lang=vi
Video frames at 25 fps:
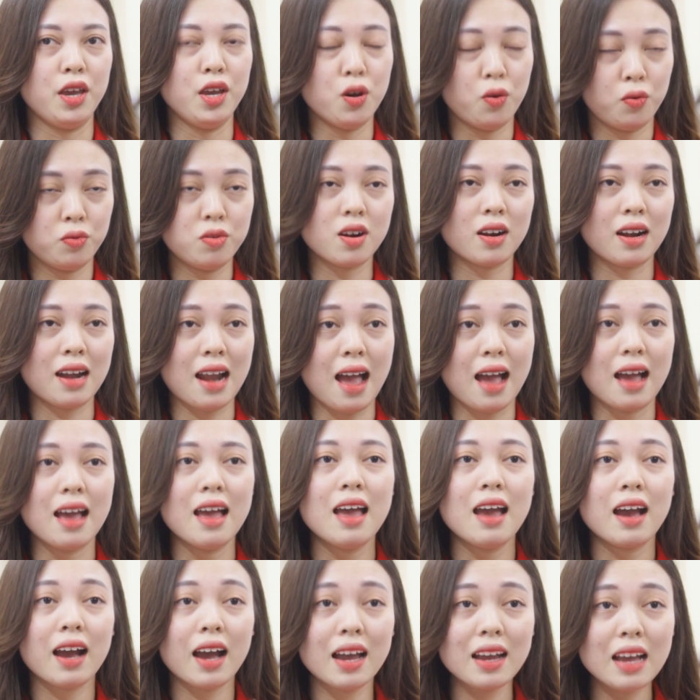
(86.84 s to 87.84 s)
hiểu được là
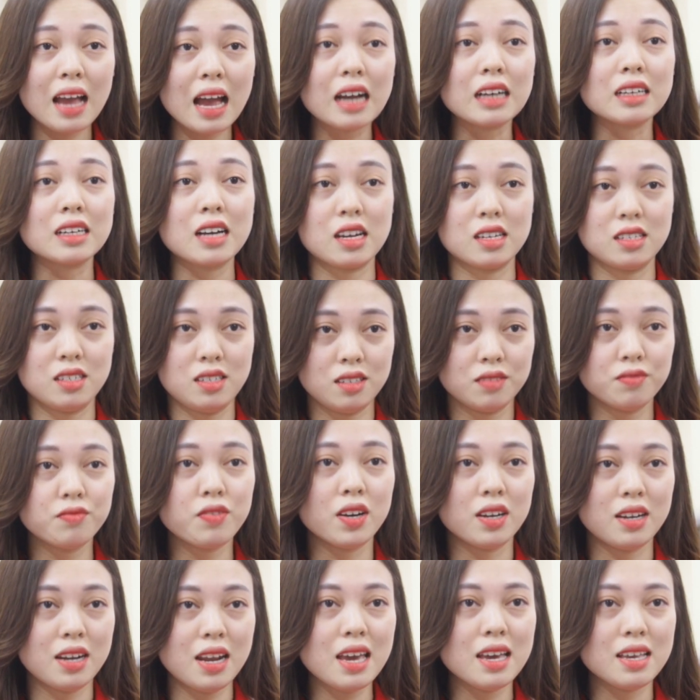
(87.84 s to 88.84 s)
khách hàng cần những
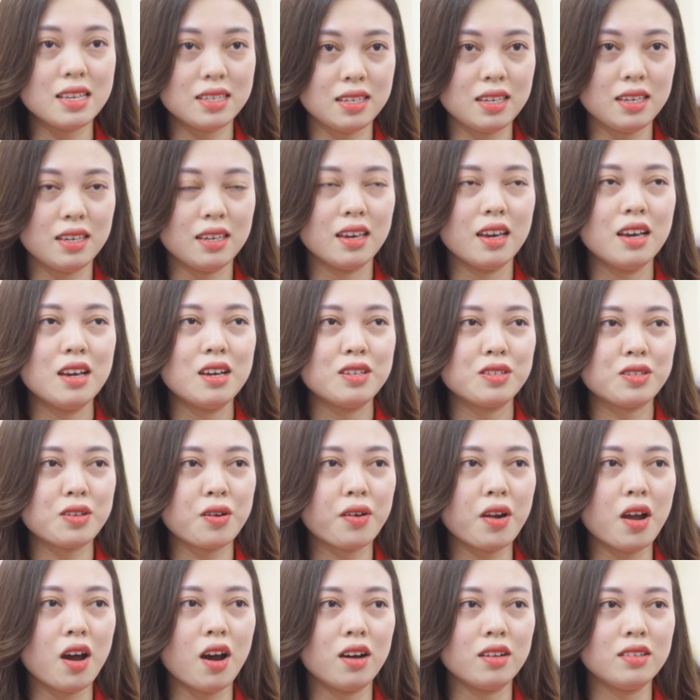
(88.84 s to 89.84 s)
vấn đề gì.
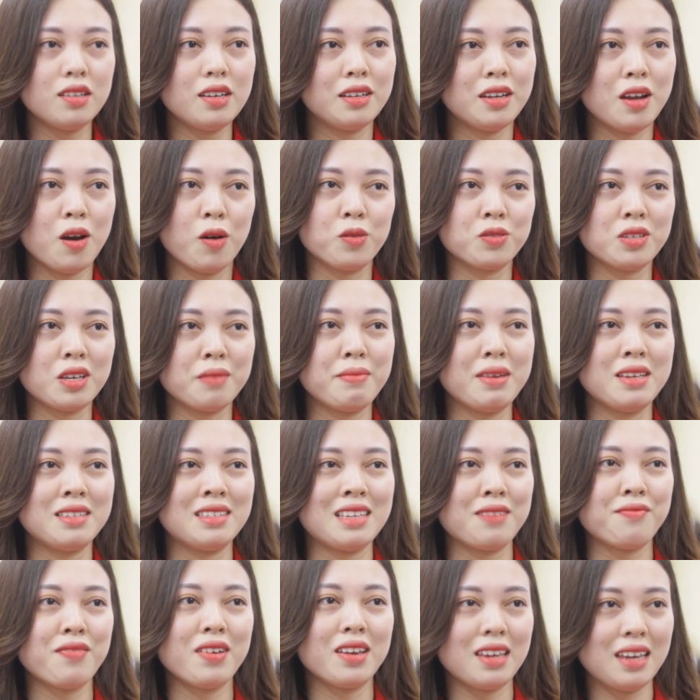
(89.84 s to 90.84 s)
Sau đó thì đầu sẽ mình
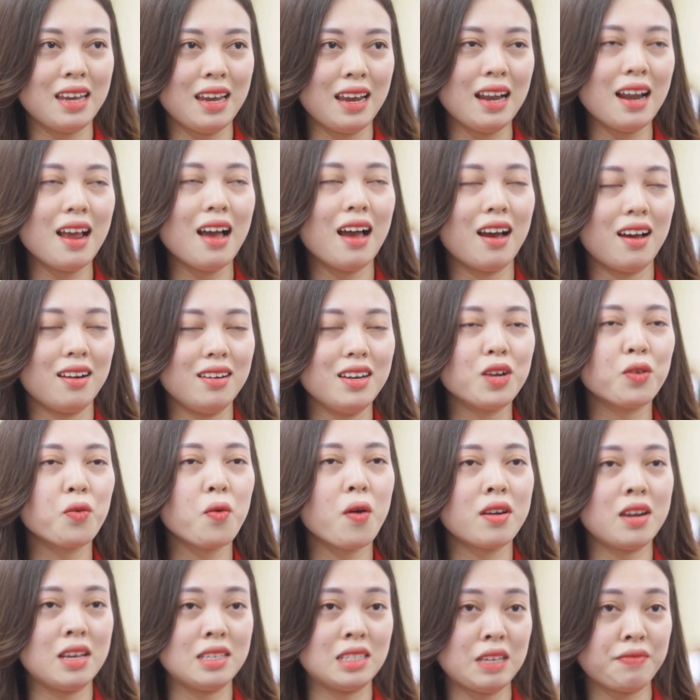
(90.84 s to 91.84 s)
sẽ phải nghĩ là à, liên
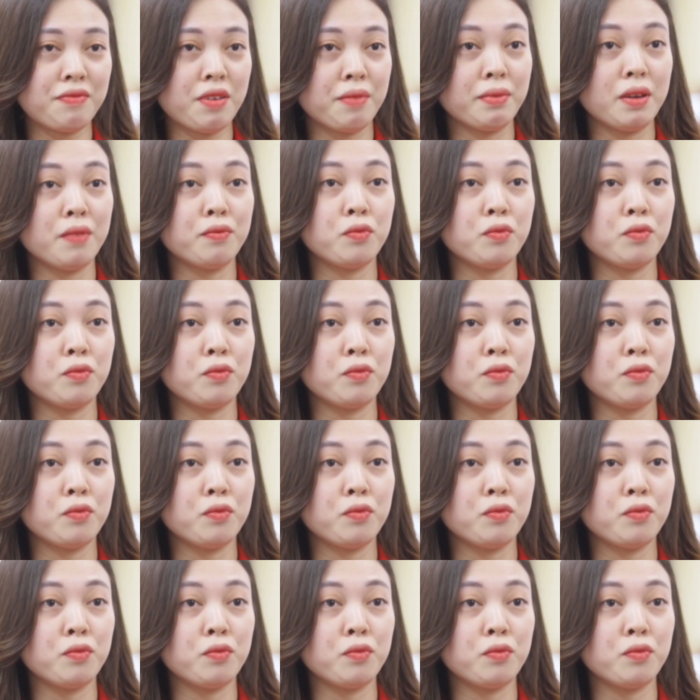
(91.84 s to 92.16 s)
quan đến sản phẩm